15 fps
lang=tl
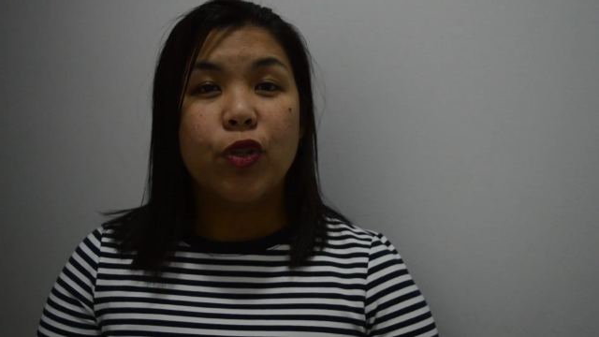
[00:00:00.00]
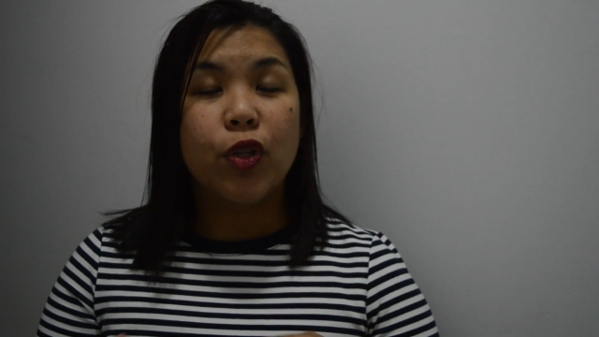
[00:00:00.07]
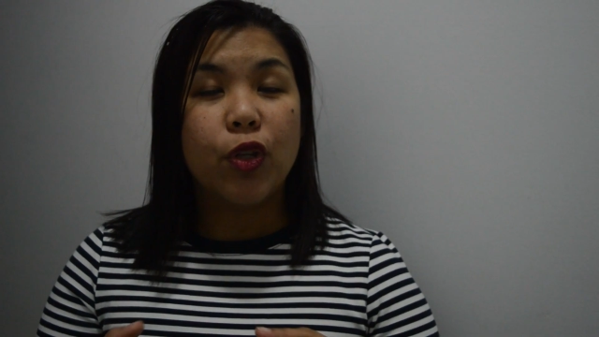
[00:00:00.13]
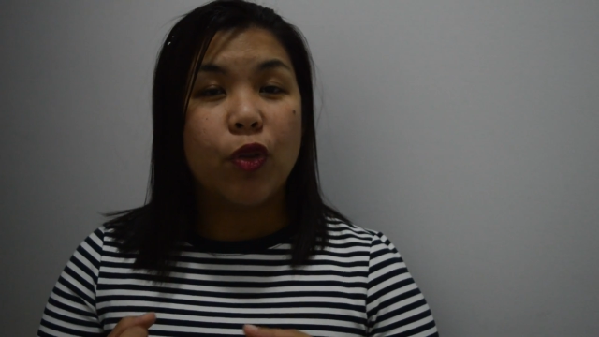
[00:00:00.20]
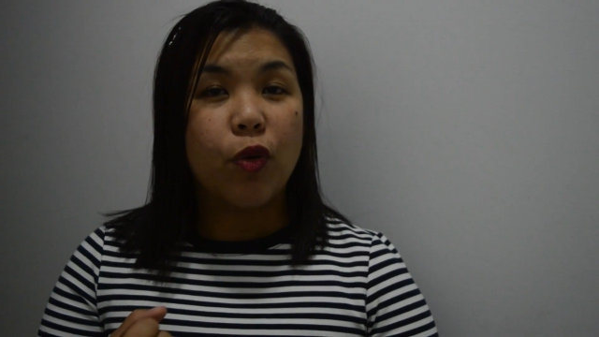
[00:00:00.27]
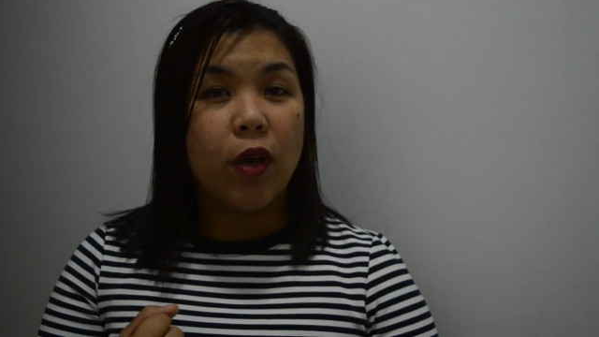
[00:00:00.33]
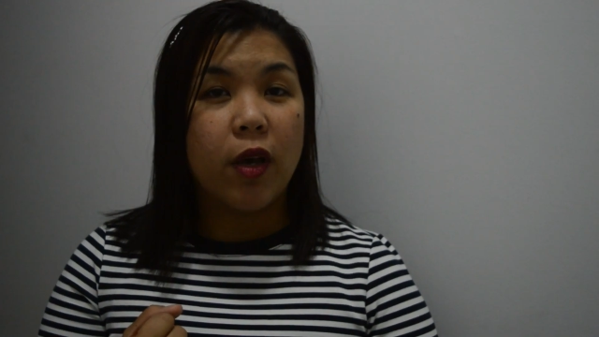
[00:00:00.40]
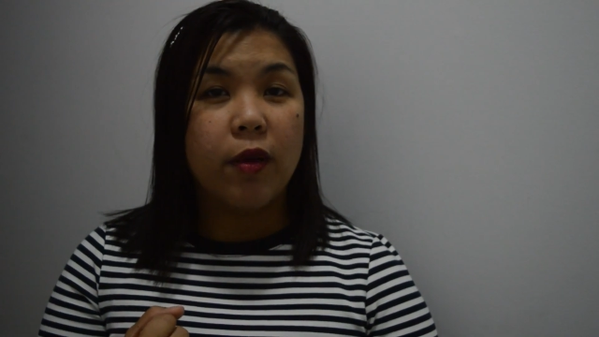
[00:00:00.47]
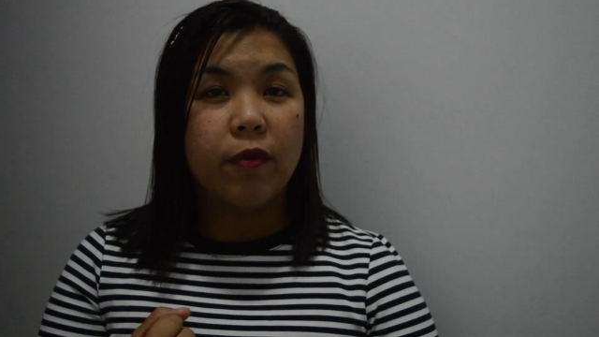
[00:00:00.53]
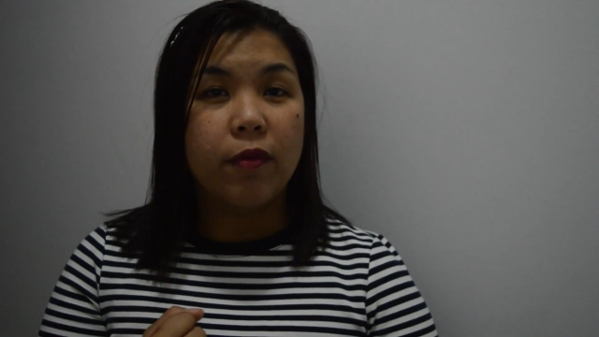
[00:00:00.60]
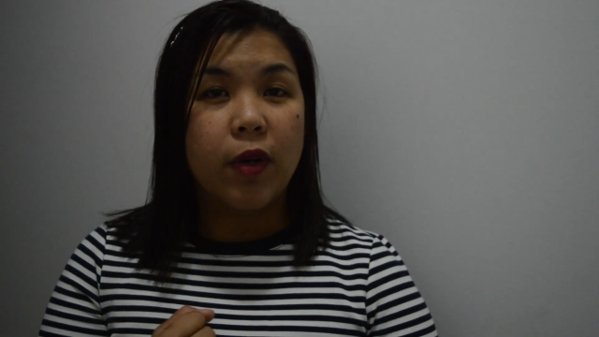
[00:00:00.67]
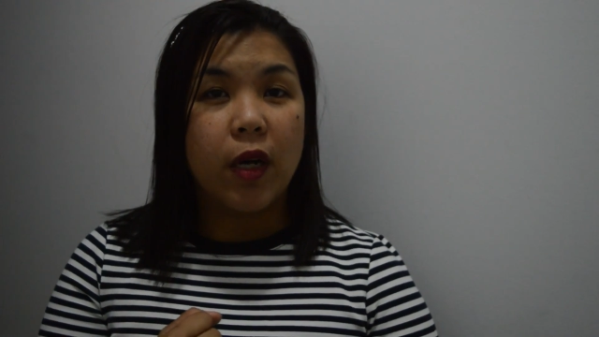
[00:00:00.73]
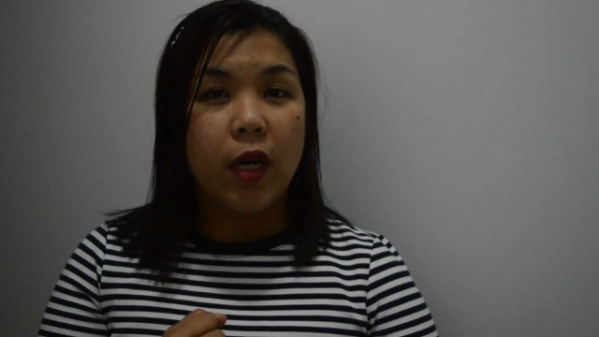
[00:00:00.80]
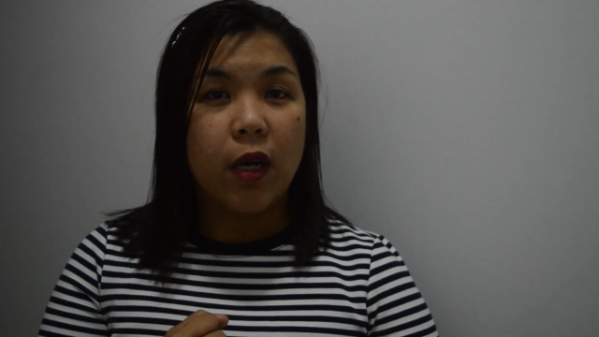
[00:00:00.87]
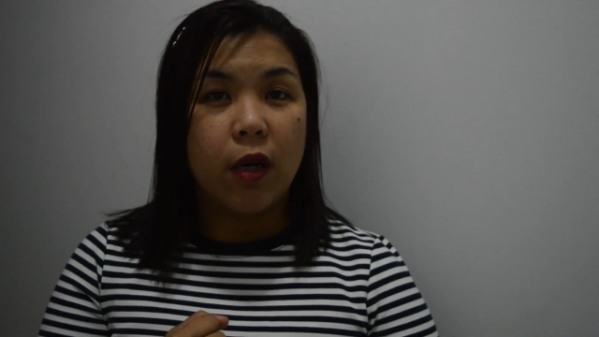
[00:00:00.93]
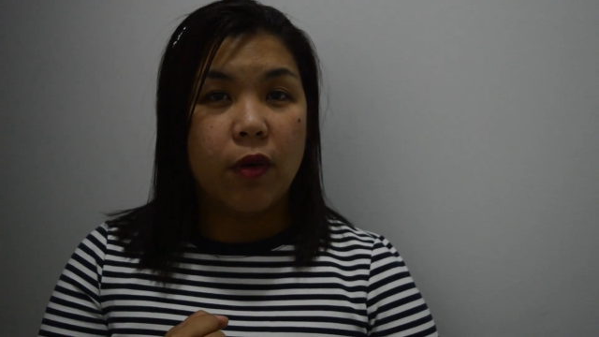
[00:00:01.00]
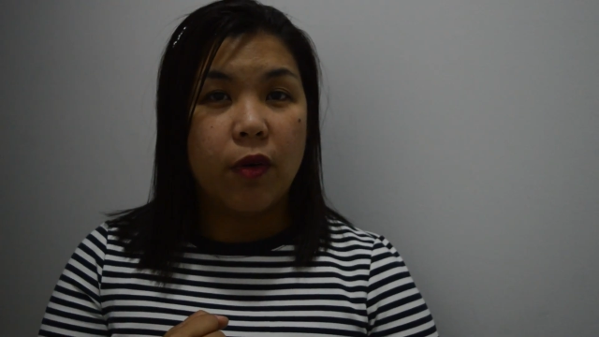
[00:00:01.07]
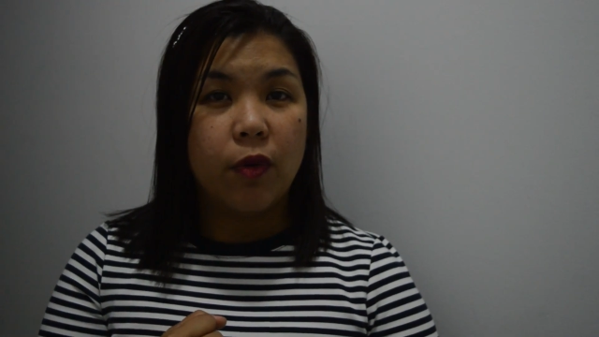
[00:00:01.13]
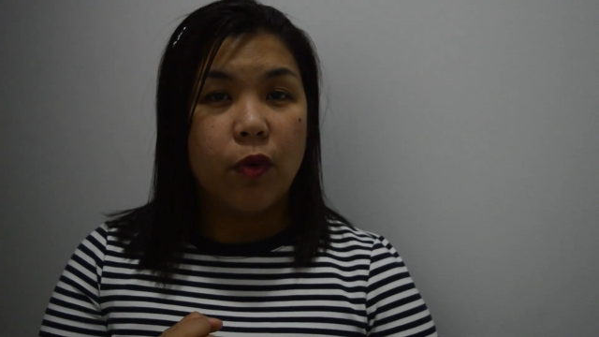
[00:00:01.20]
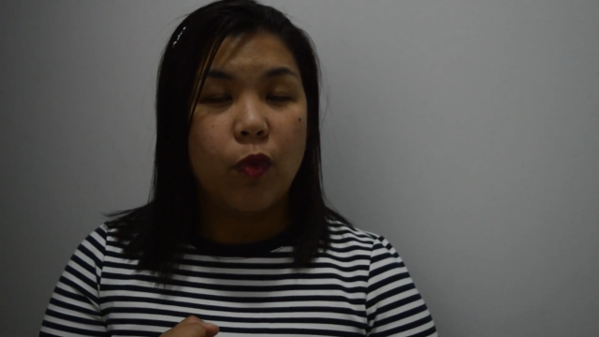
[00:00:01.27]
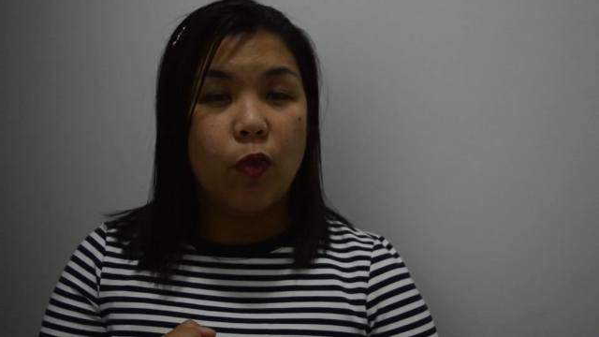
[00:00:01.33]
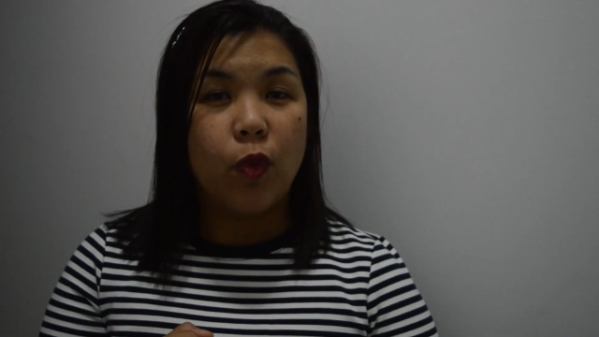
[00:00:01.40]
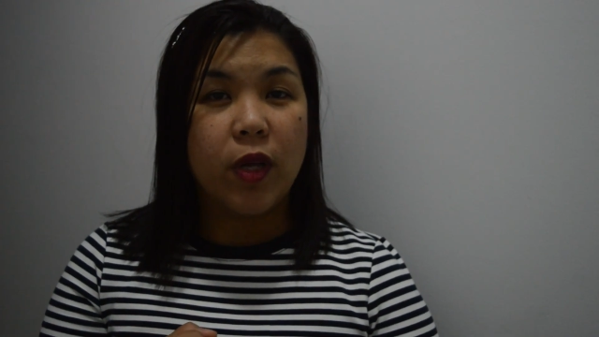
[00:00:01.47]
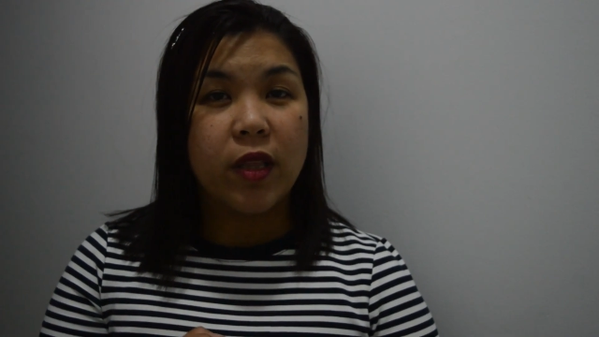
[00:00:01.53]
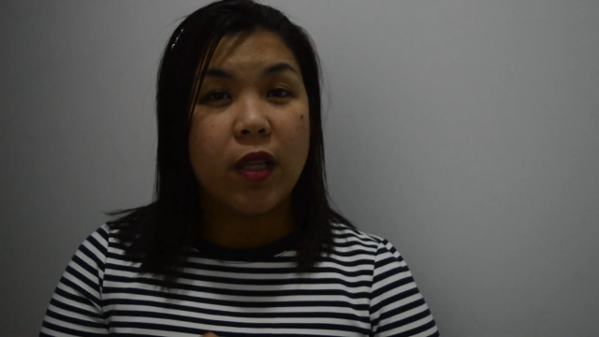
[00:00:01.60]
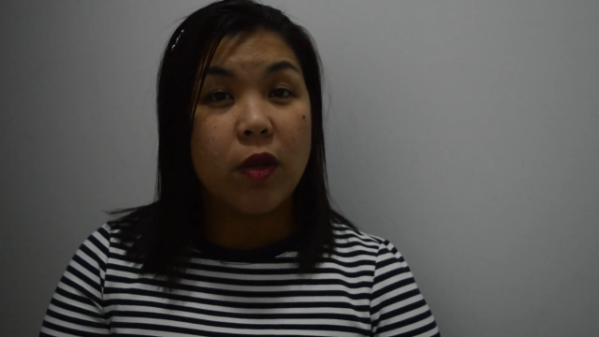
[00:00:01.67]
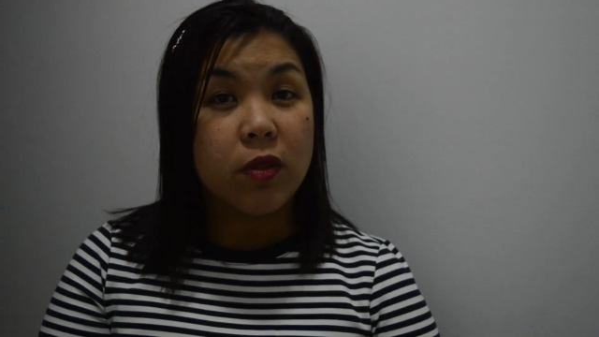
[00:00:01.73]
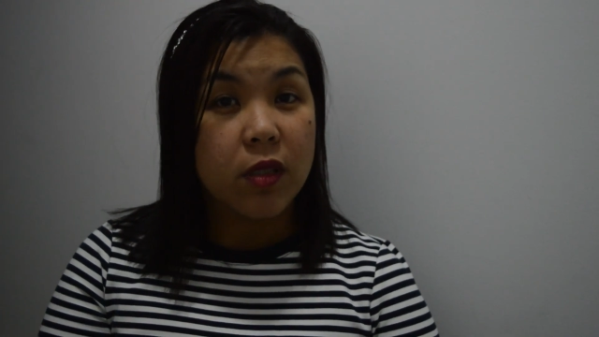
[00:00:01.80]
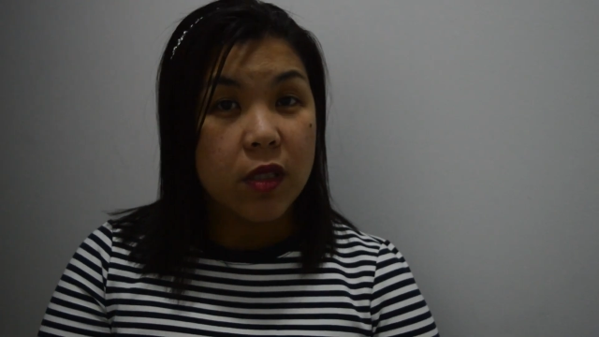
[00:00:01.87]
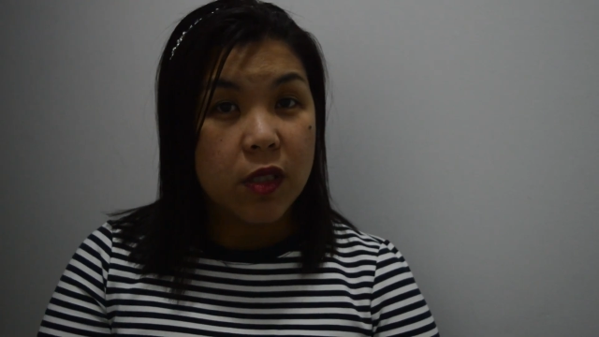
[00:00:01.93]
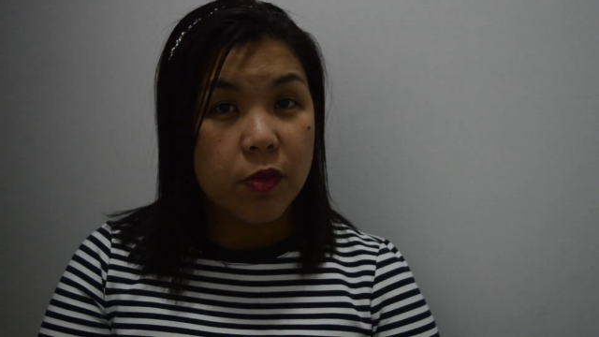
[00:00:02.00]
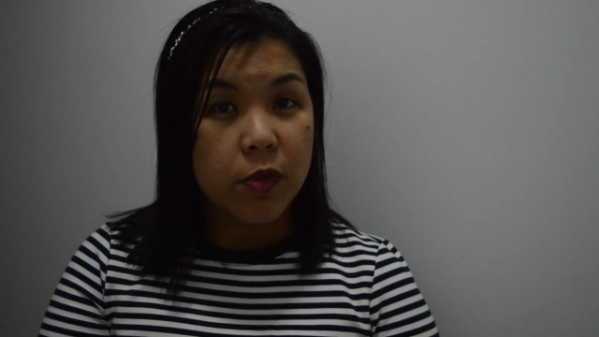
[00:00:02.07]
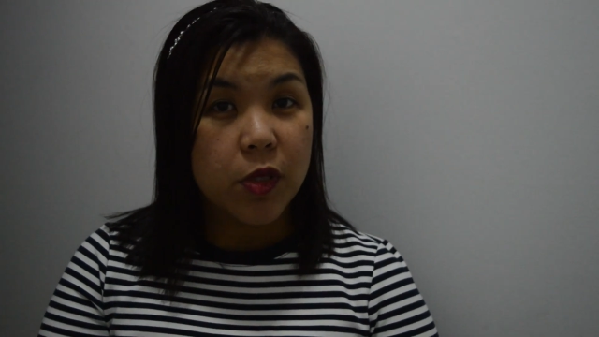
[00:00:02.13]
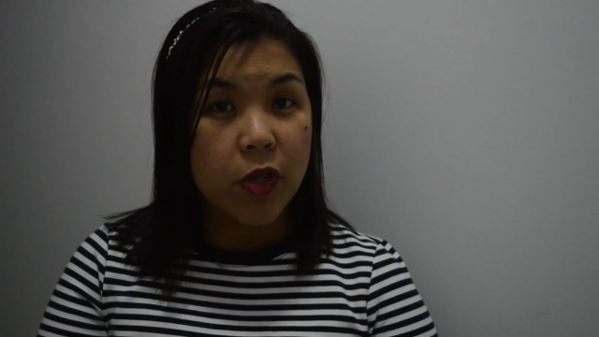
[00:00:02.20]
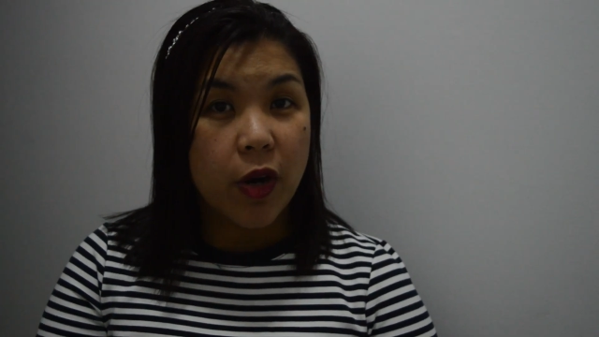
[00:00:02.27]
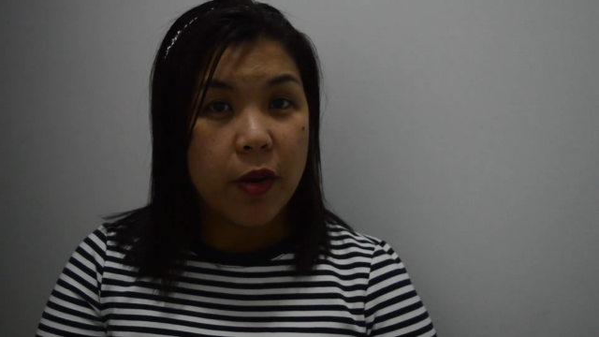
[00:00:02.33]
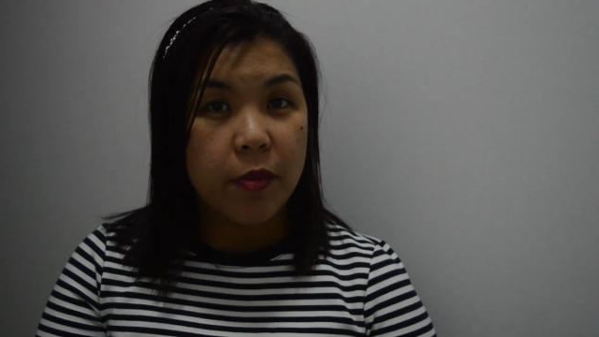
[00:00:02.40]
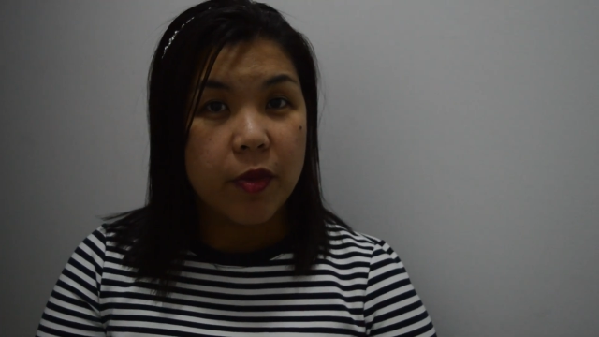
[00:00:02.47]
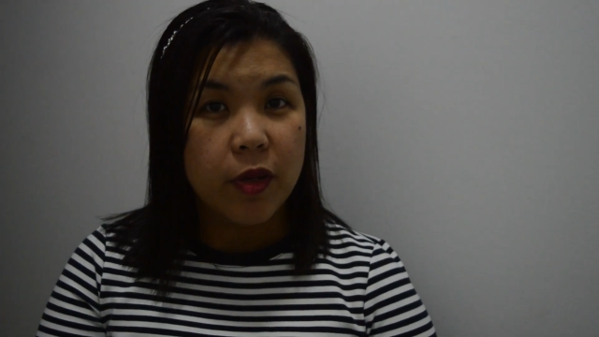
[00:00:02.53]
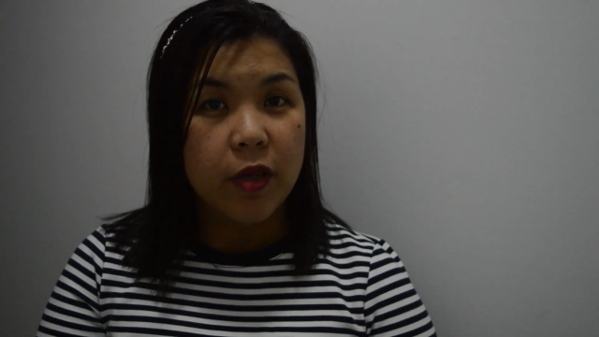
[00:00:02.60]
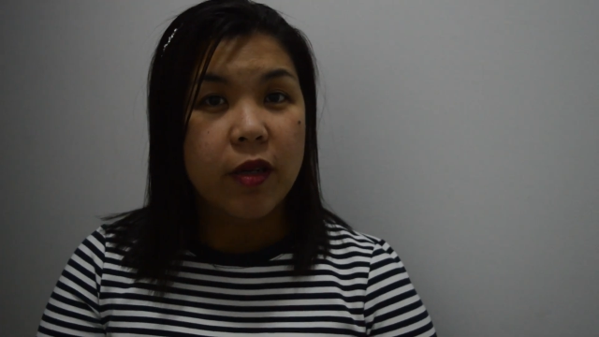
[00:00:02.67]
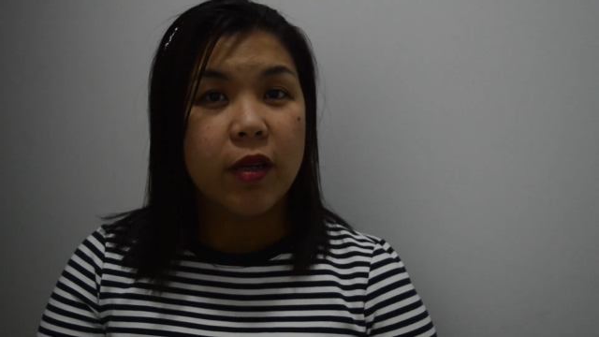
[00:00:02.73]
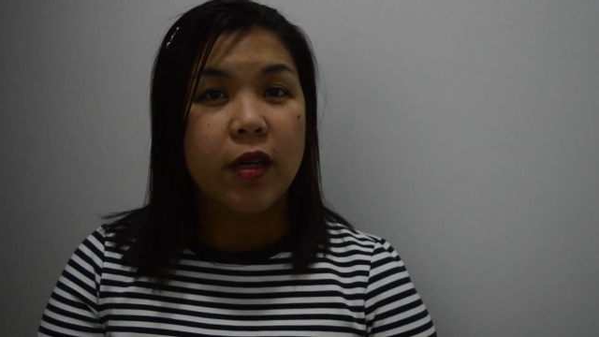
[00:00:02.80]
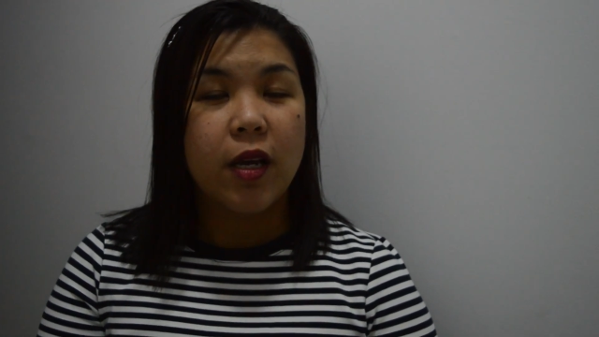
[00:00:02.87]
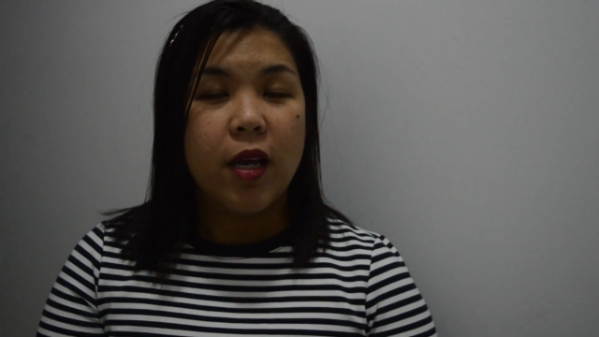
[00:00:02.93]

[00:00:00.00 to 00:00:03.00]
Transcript: you need to have uh, 1,000 subscriber.